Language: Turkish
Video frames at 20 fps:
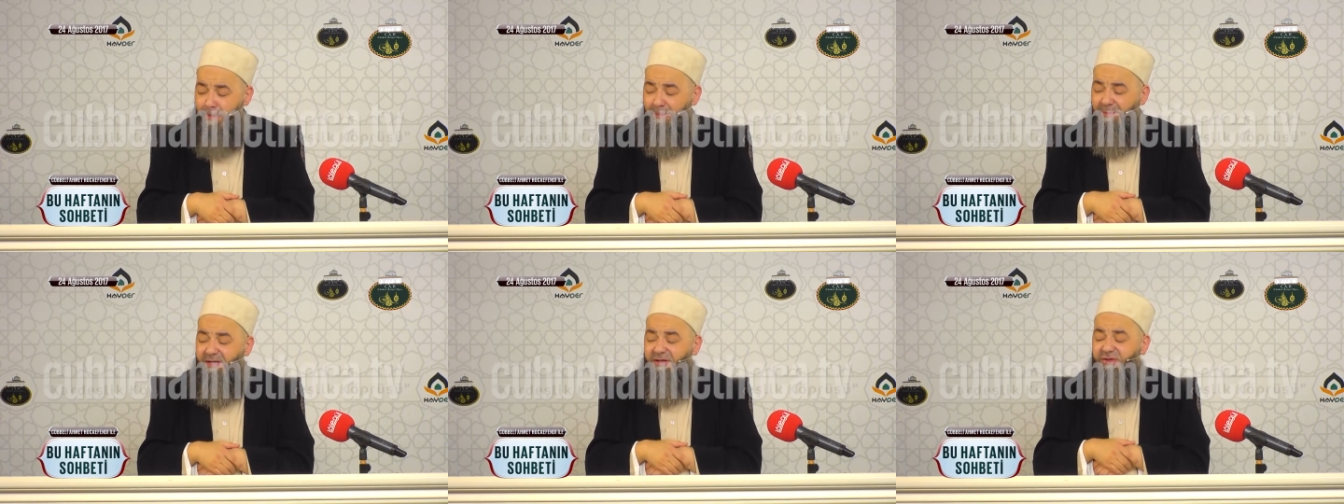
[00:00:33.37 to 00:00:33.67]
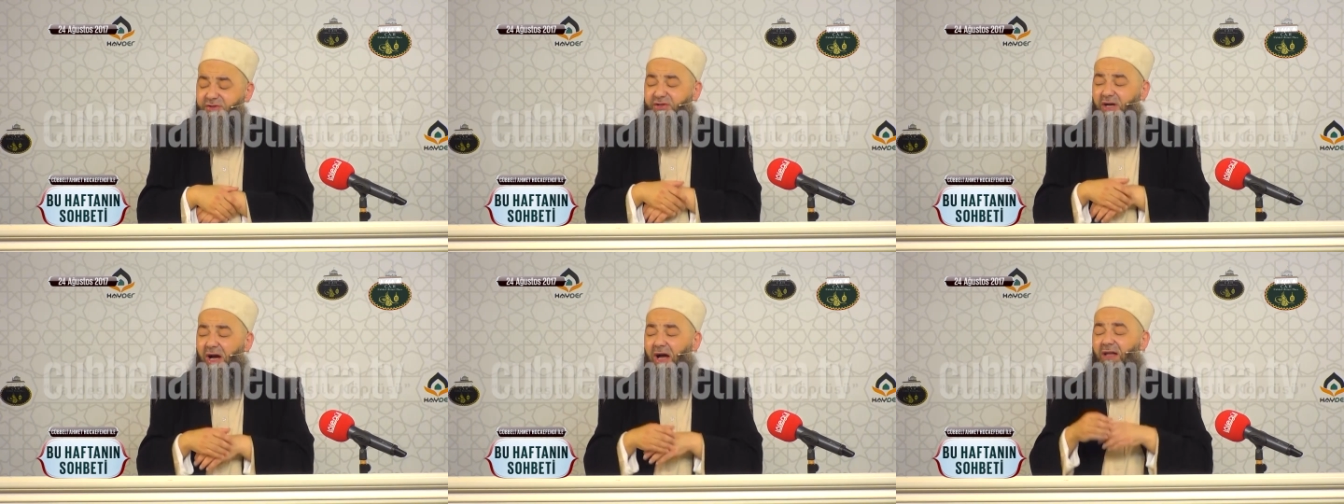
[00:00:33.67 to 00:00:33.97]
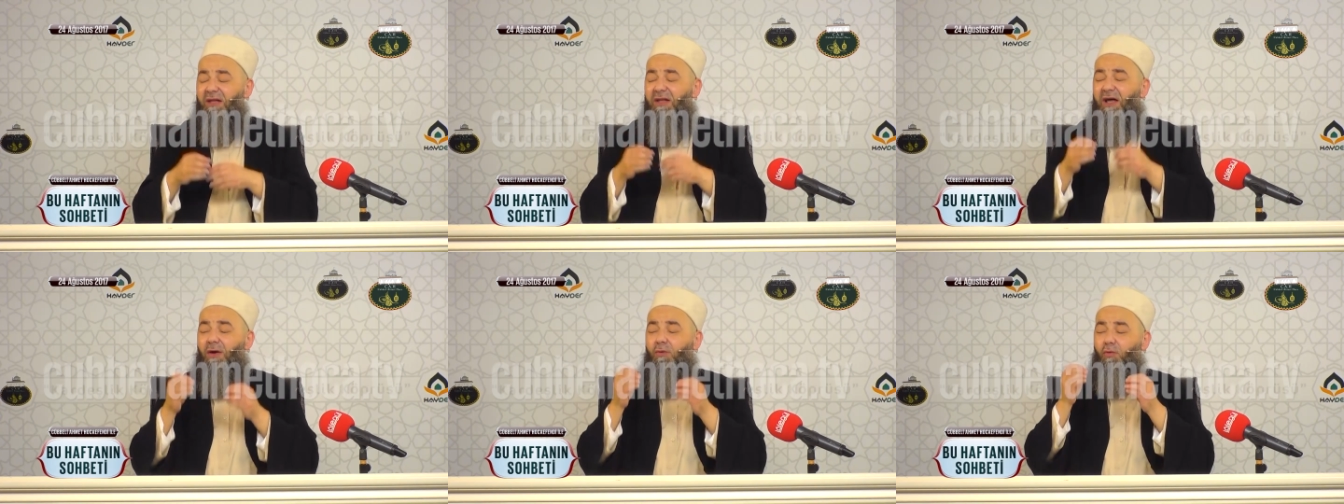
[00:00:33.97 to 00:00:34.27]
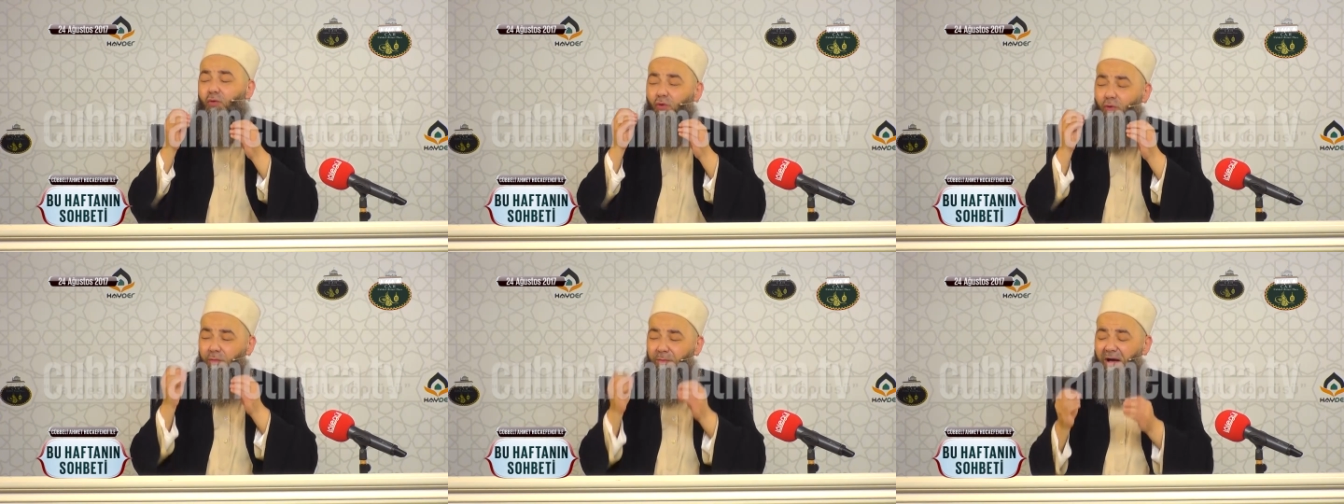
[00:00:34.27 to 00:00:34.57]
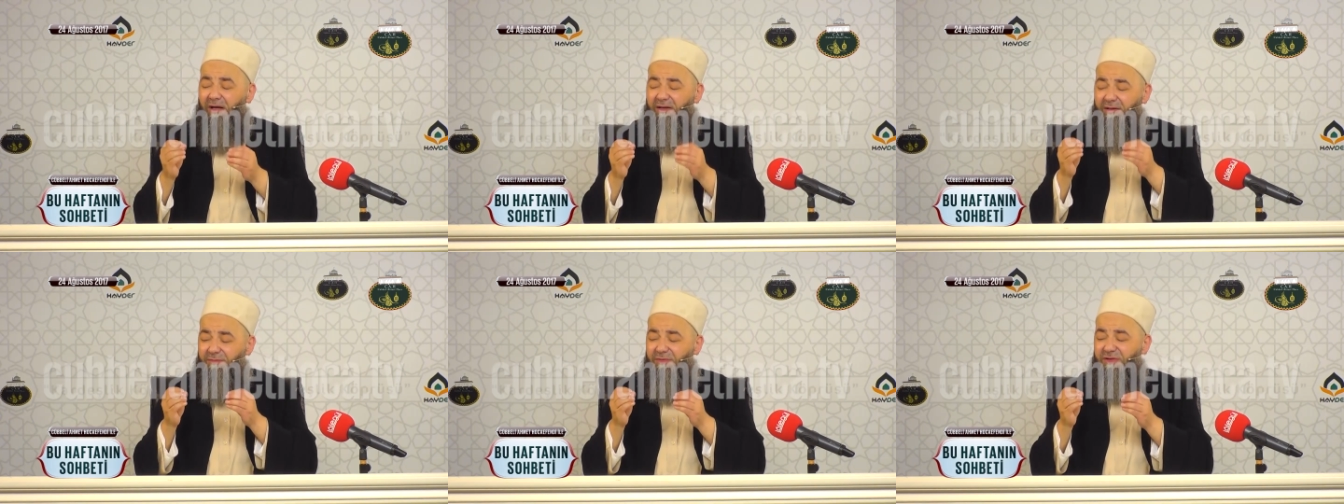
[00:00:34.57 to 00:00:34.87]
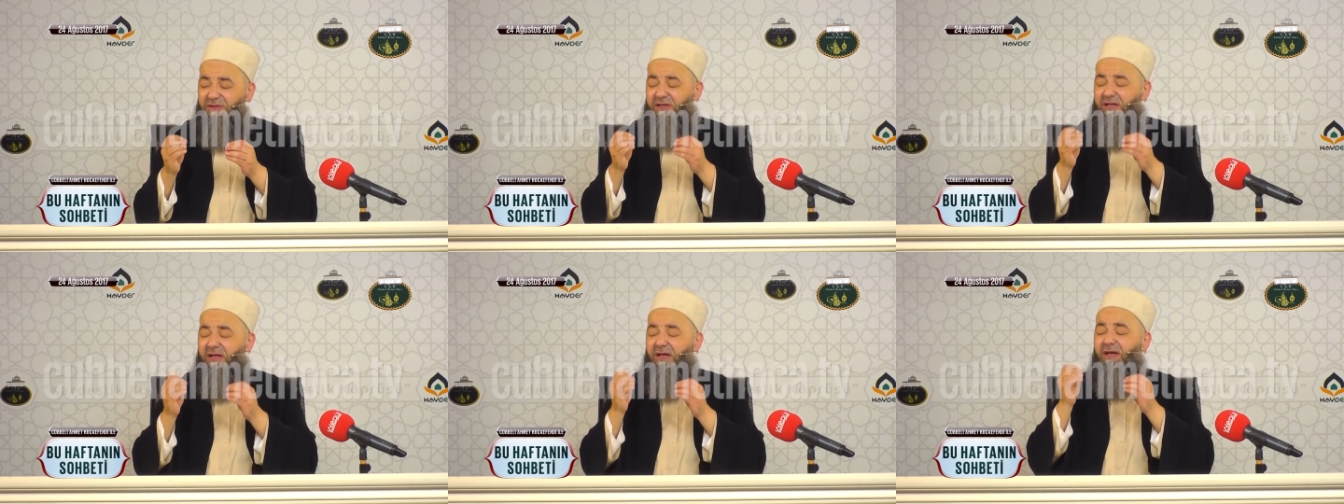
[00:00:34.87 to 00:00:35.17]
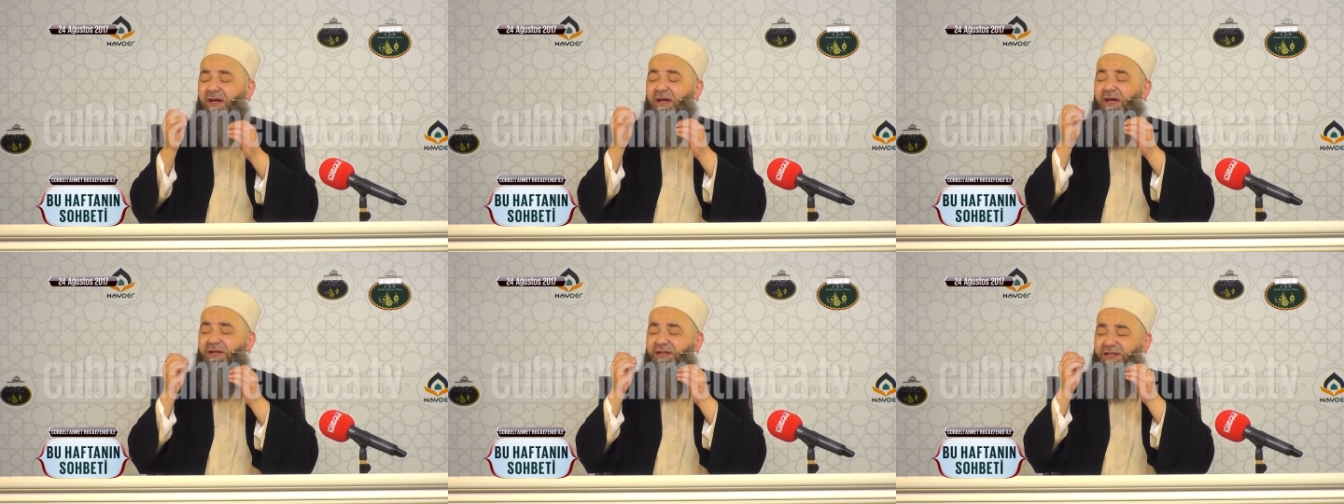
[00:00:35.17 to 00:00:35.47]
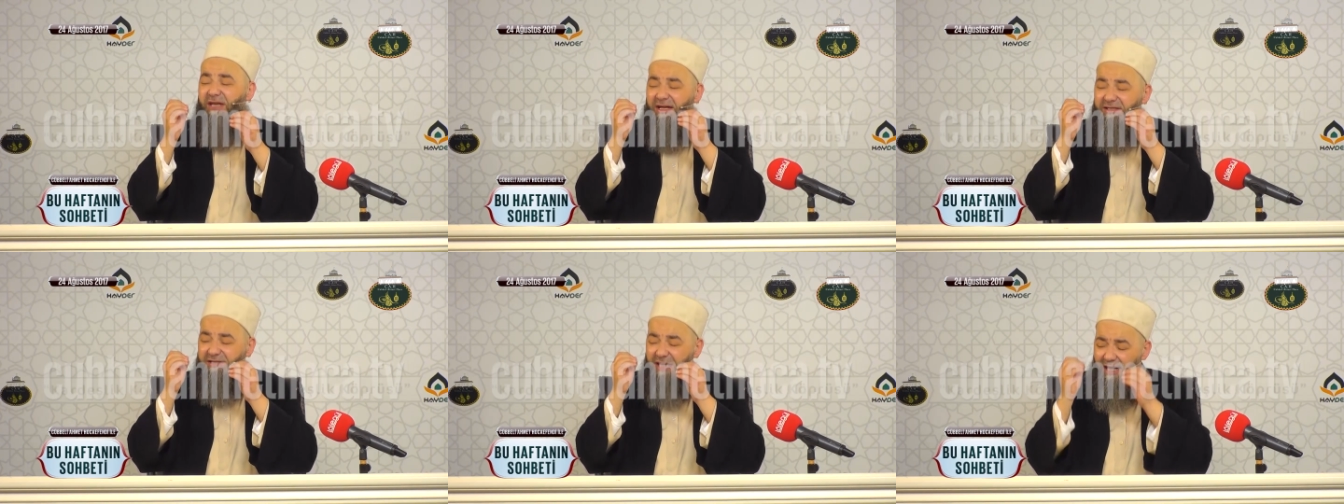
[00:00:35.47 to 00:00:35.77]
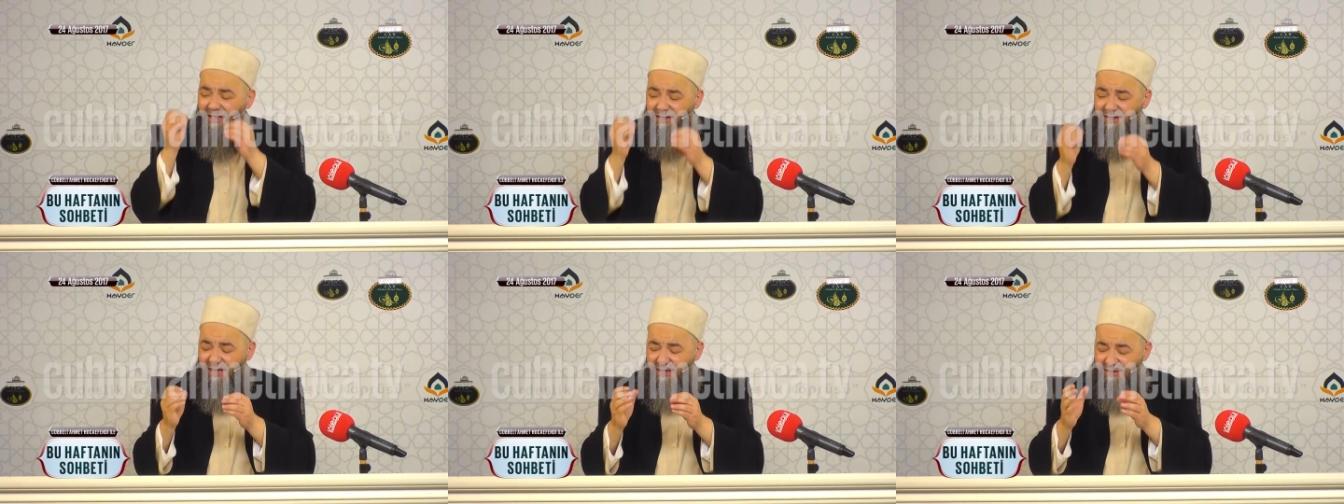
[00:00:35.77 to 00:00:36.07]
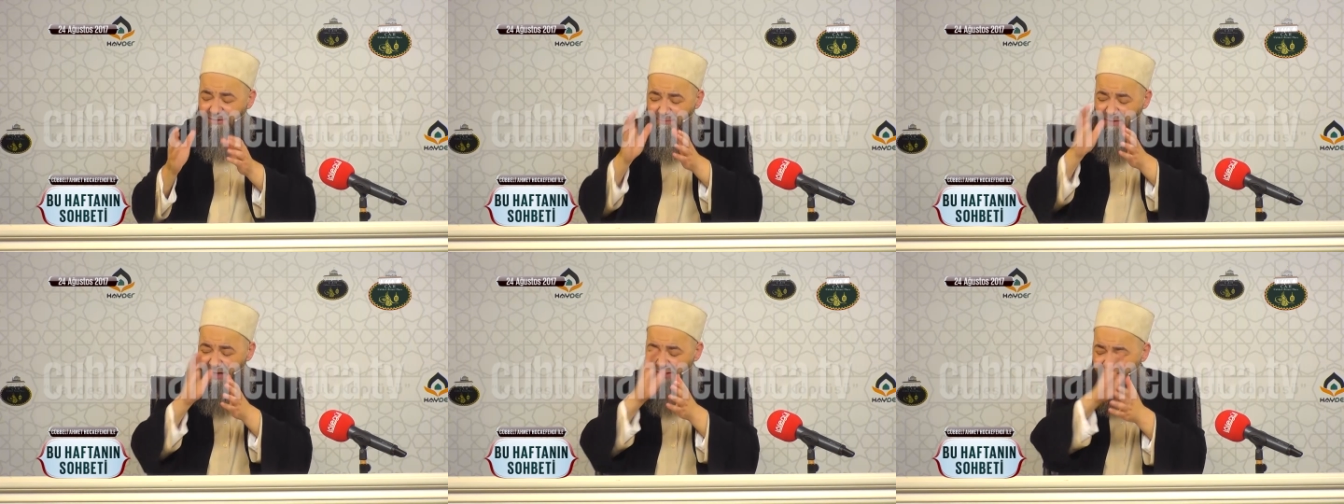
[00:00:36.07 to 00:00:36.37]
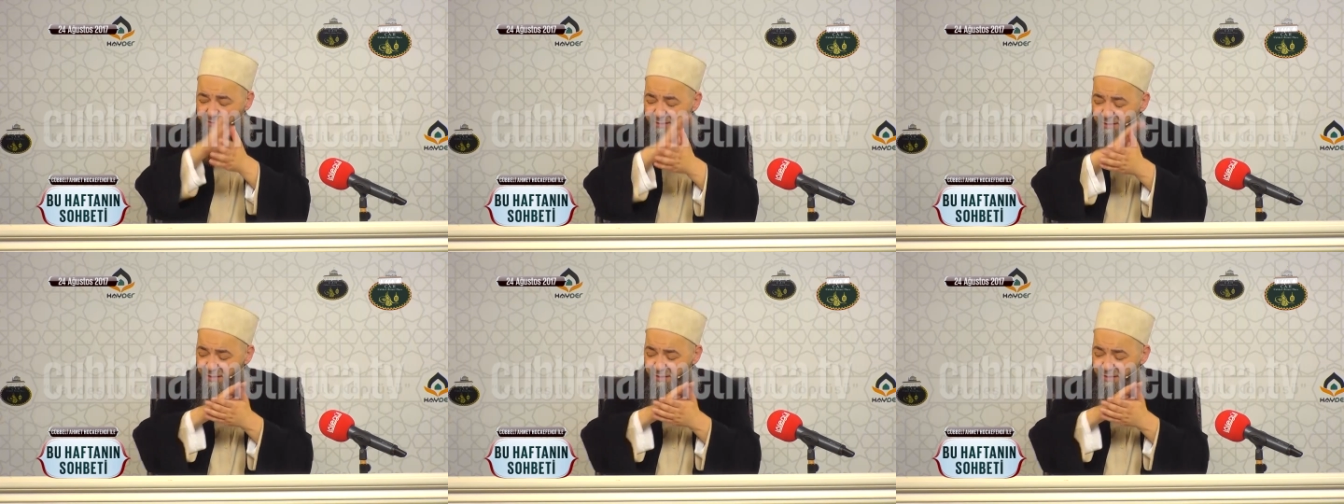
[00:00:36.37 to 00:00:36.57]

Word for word: İnşallah kurbanımızı keser kesmez,